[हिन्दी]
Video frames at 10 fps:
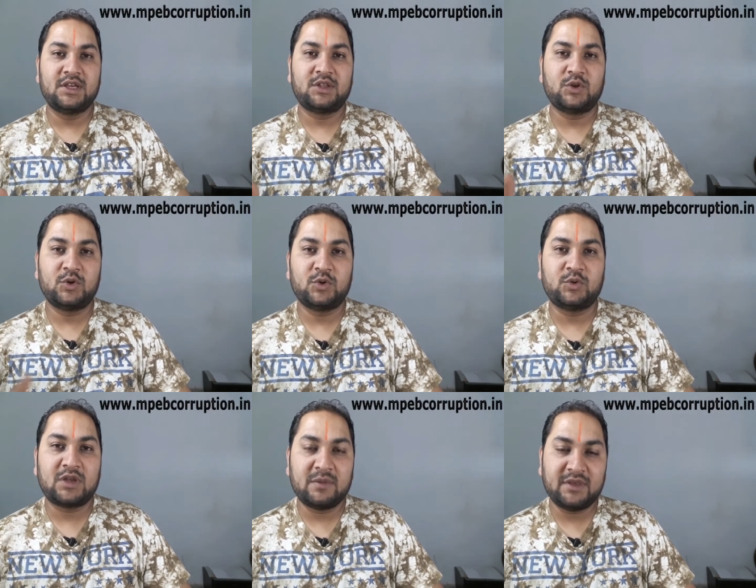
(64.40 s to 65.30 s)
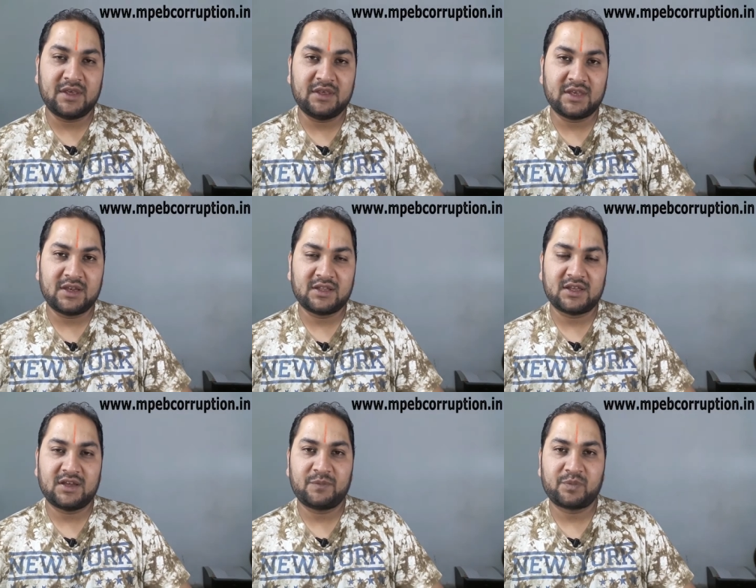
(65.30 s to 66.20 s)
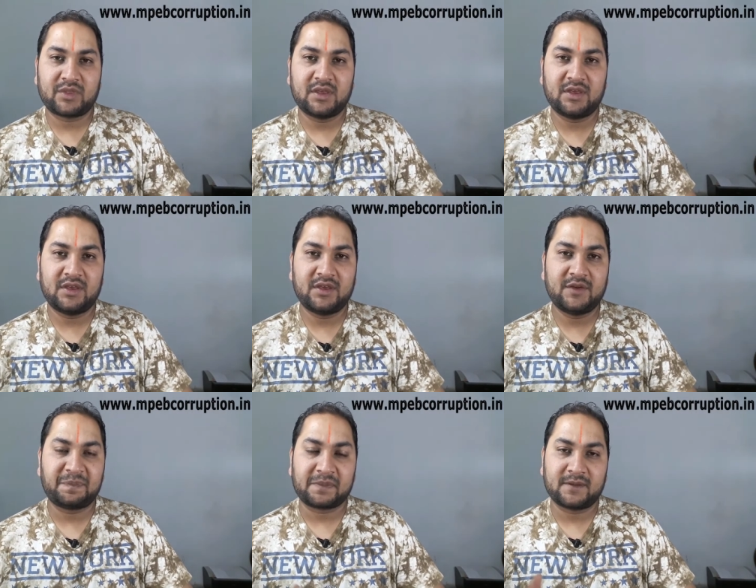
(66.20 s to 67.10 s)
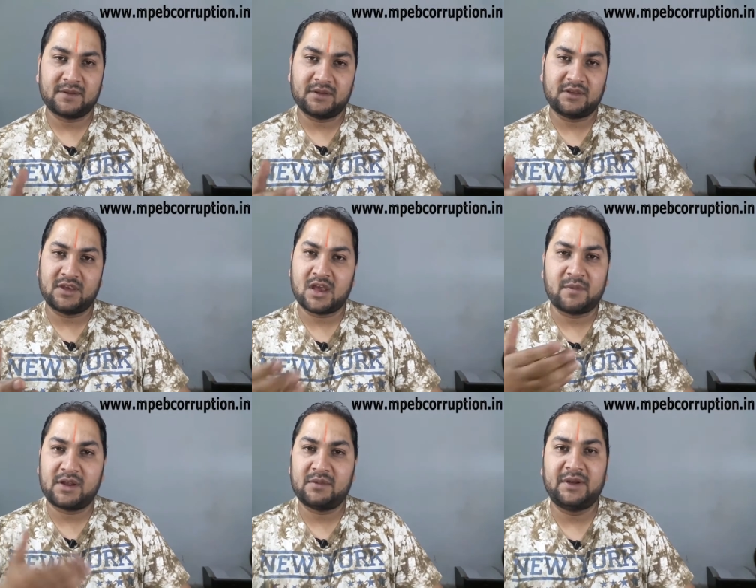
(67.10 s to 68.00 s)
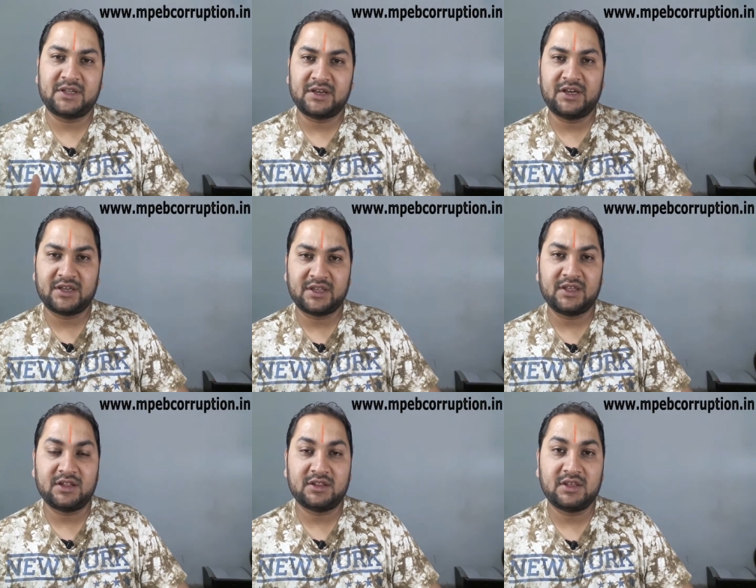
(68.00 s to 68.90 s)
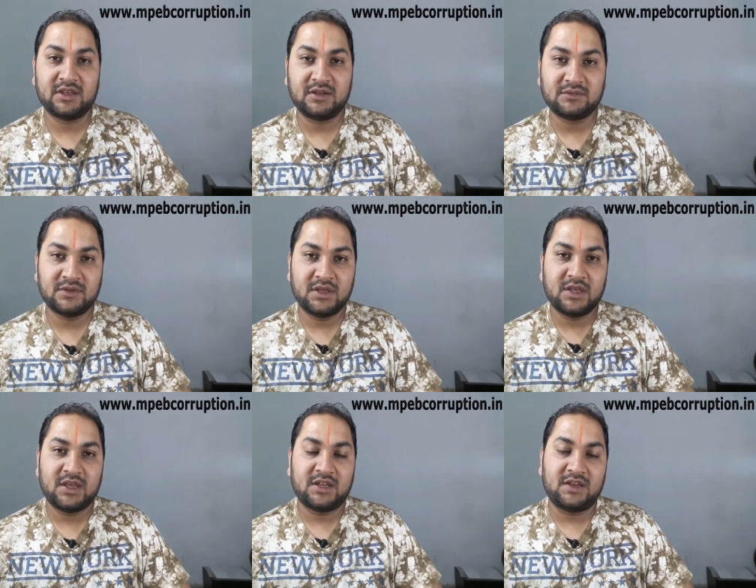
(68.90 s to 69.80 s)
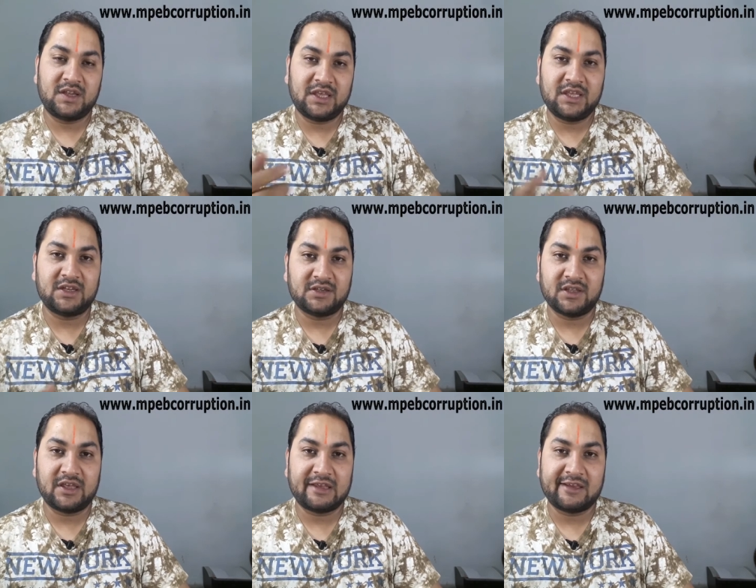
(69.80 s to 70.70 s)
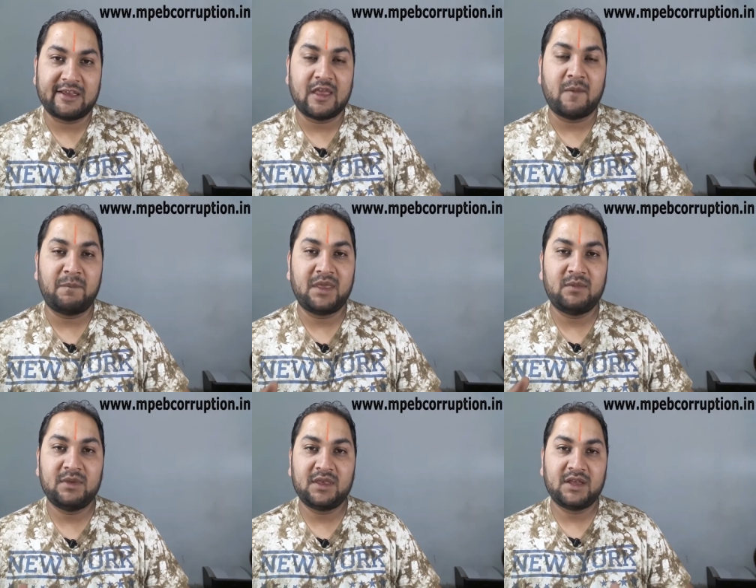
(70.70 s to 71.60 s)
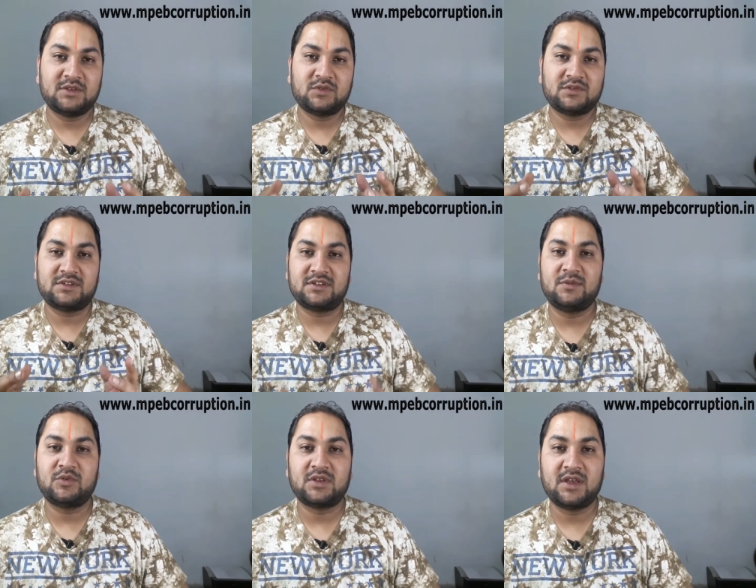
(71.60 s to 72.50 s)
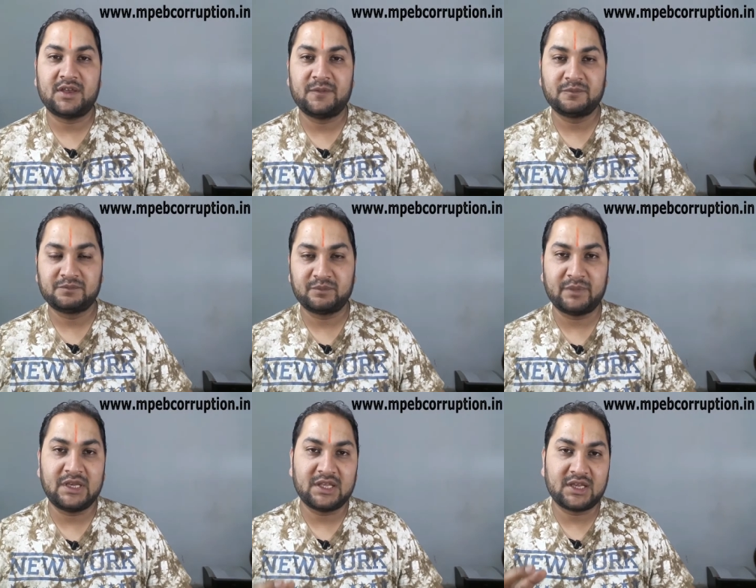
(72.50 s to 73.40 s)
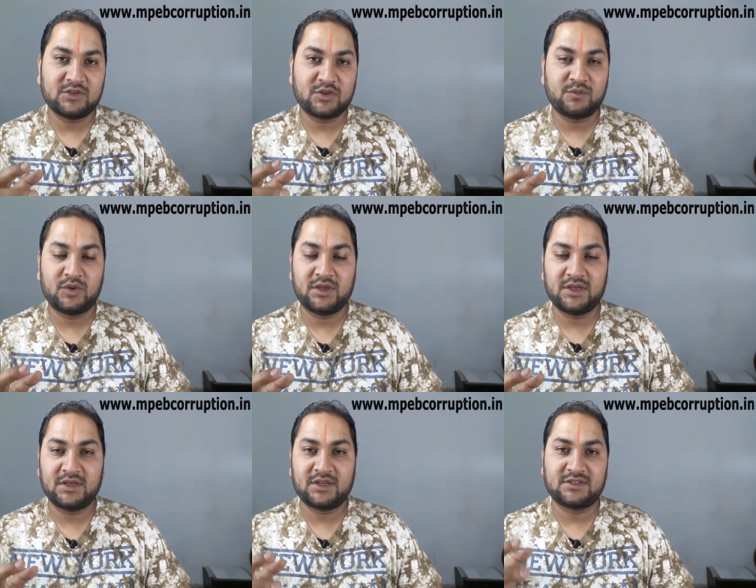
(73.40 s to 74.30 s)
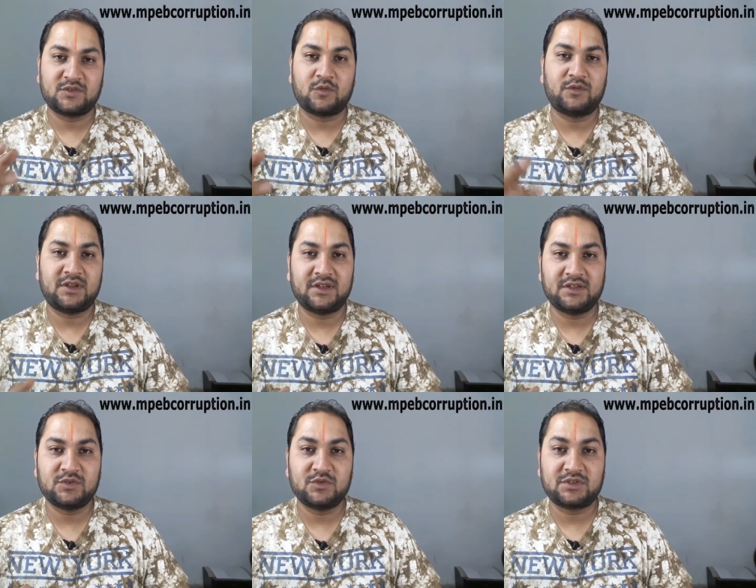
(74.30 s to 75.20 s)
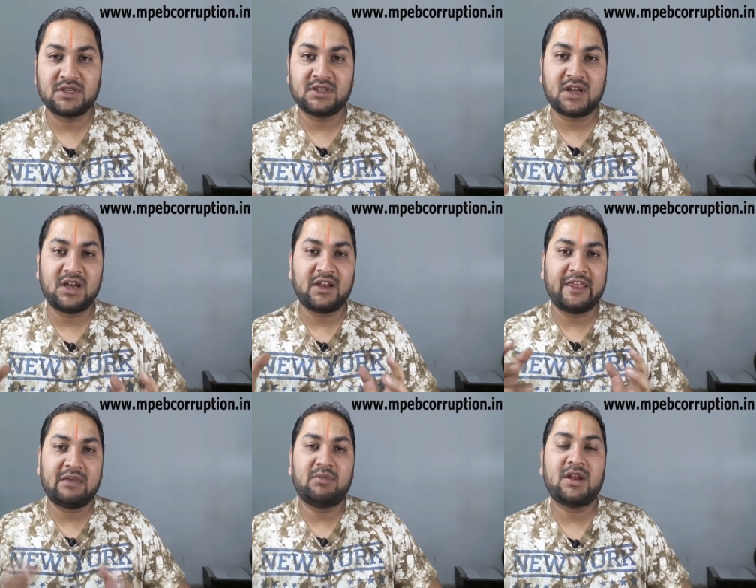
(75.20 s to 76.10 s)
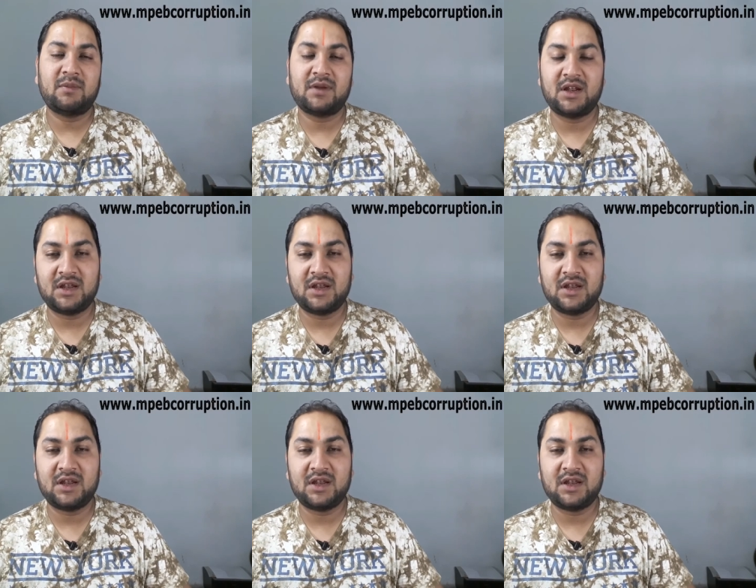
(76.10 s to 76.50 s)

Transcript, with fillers: तो उनका भी यही कहना था कि ये हमारे मीटर रीडर की गलती है लेकिन एम e का जो सिस्टम होता है बिलिंग का जो बोले एक सॉफ्टवेयर है जो उसके अंदर अगर एक बार आपका